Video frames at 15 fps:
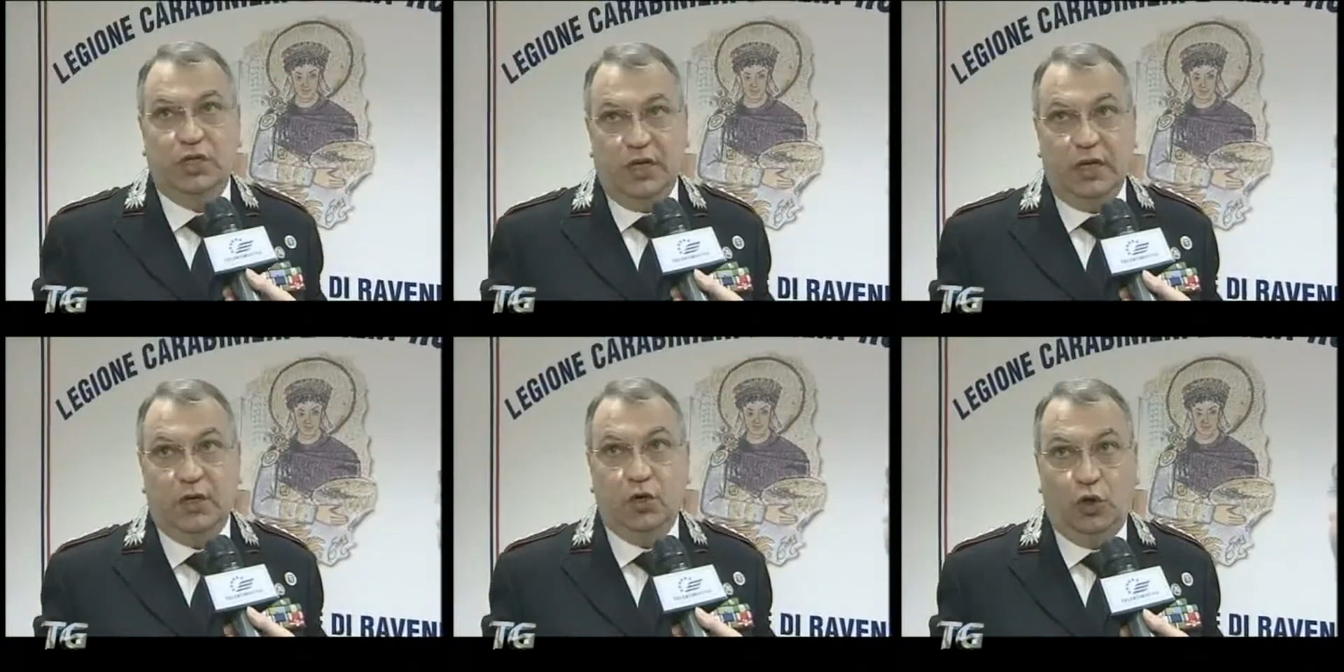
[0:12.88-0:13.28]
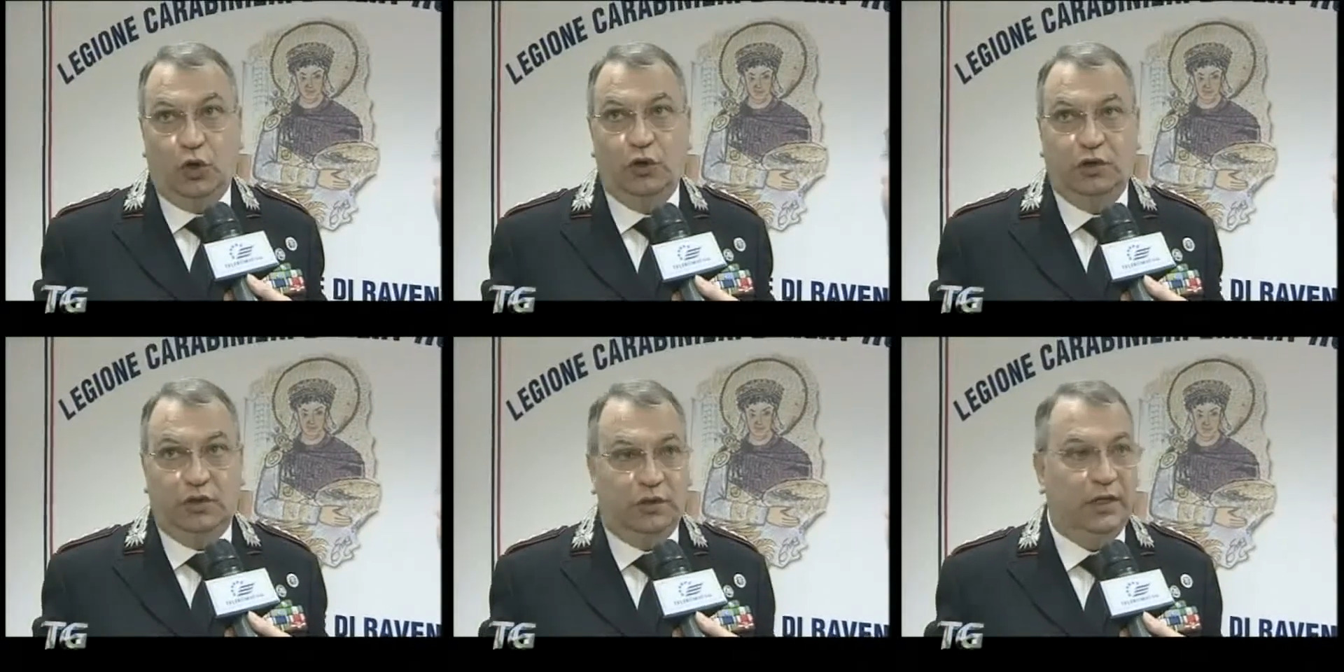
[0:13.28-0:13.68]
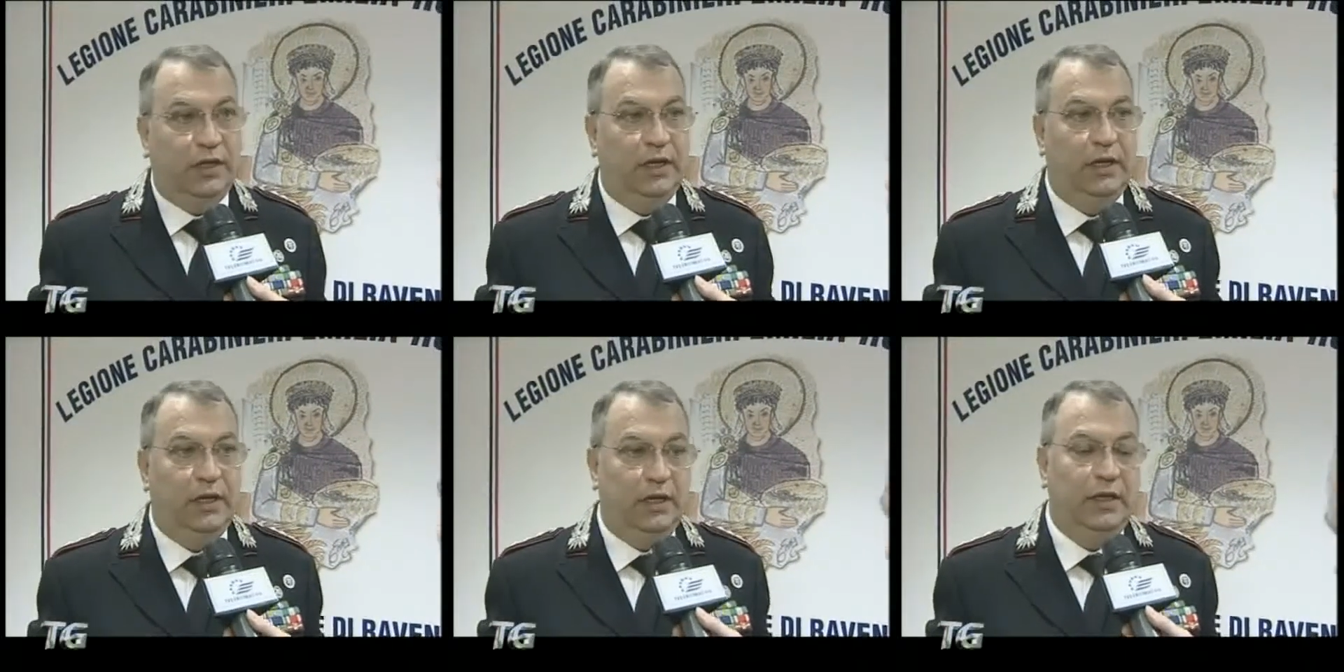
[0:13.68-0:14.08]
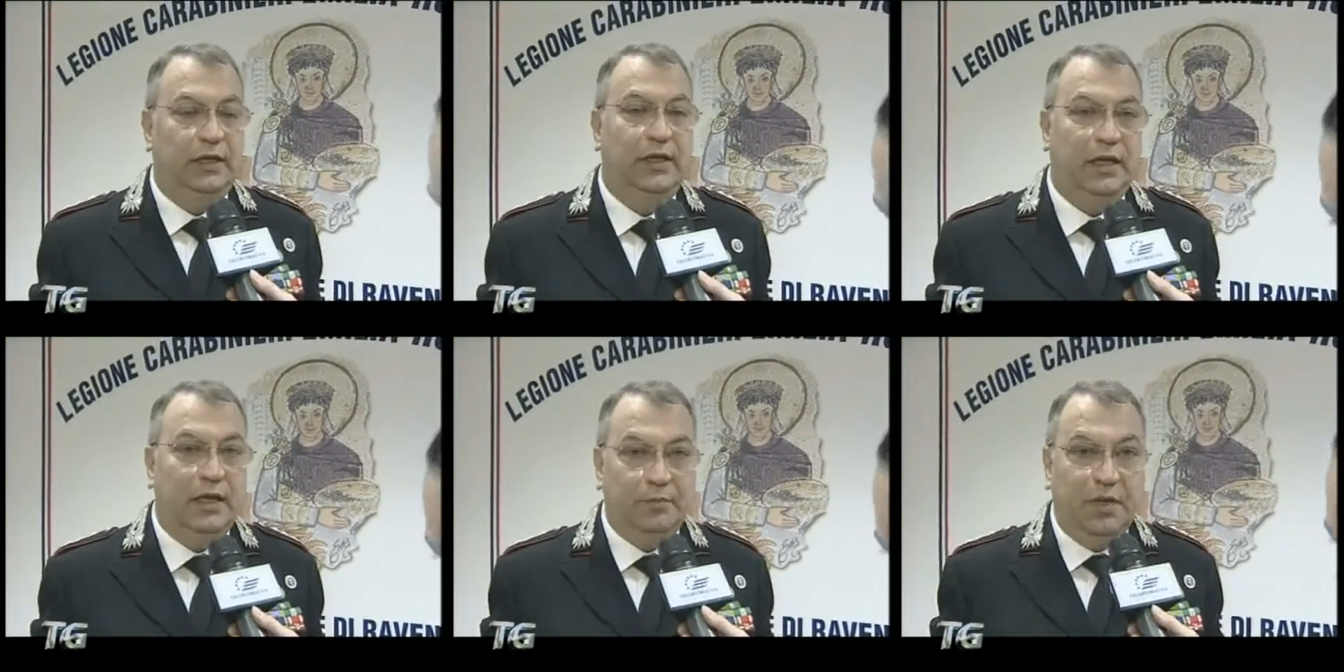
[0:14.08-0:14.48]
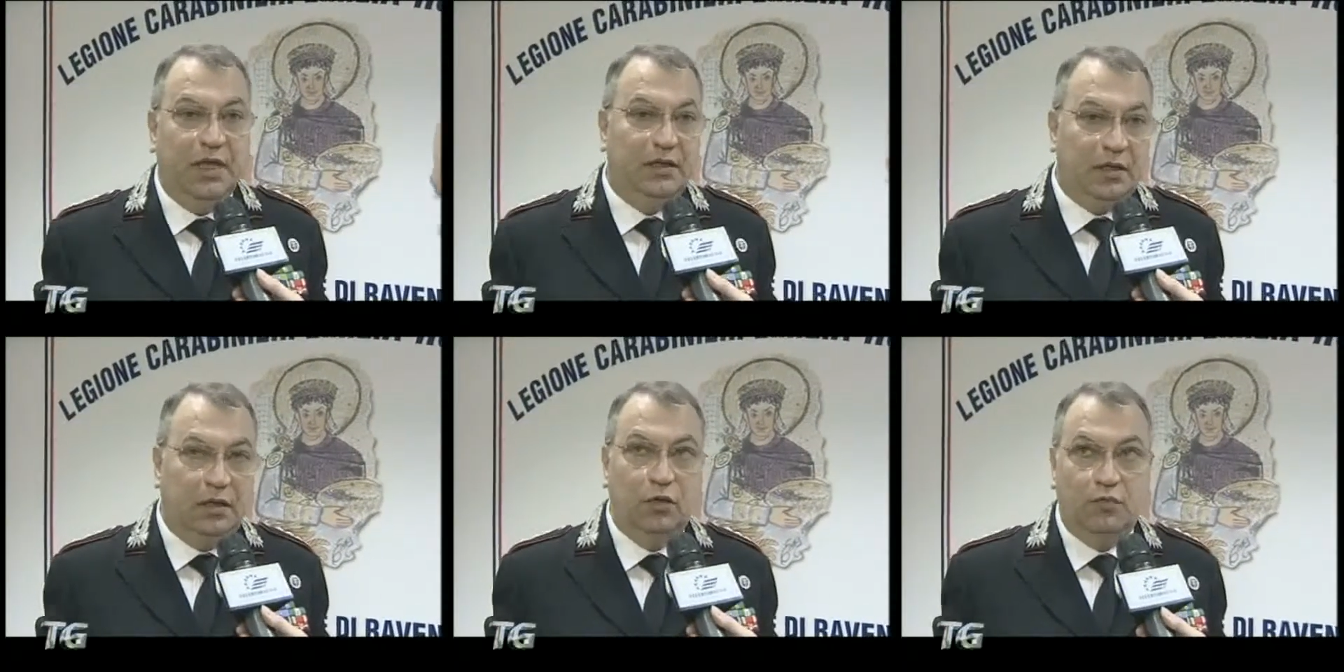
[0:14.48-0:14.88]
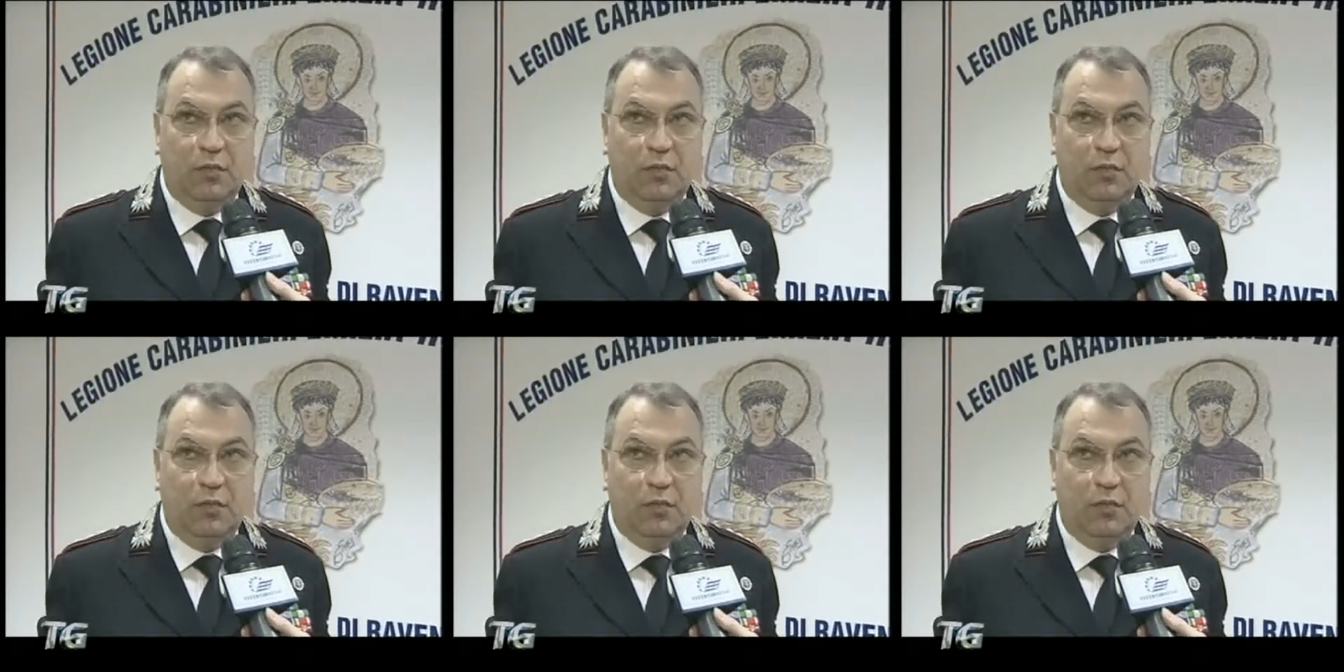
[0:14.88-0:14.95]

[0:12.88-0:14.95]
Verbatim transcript: raccolte eh, nell'ambiente di un